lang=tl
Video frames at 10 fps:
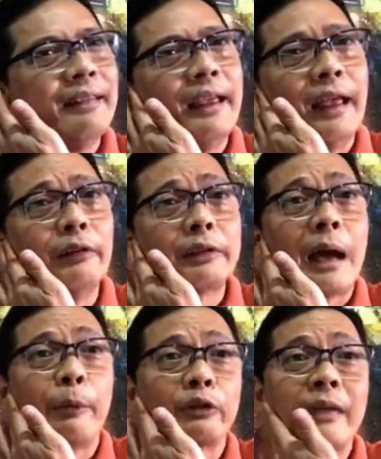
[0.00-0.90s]
hindi ano,
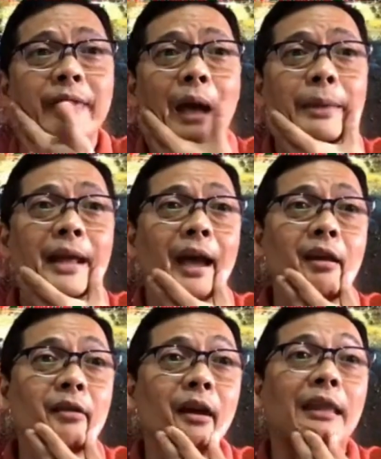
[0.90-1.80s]
tapos ang dami ng
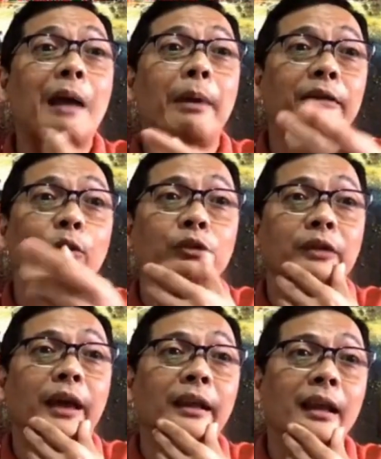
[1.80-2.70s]
ano, diba? tama si
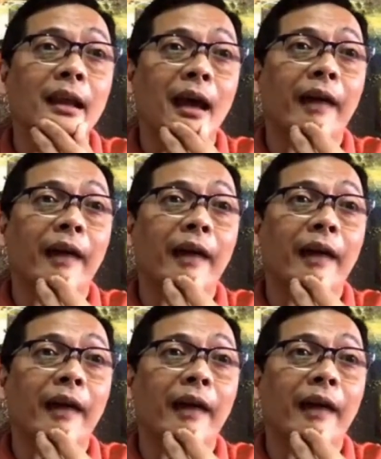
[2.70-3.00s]
Coach Jerry,